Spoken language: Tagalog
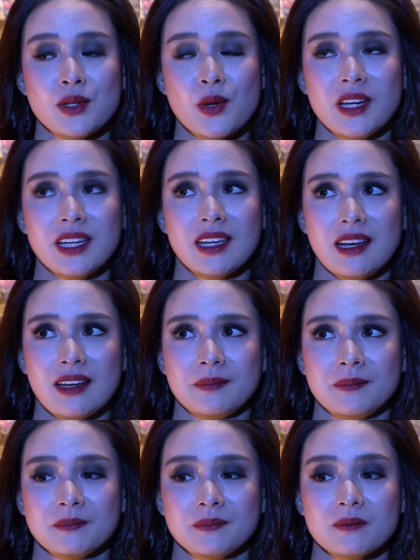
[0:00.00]
Sorry ka.
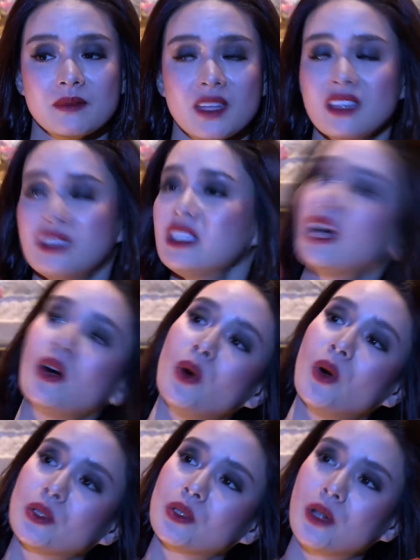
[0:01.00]
Hindi ako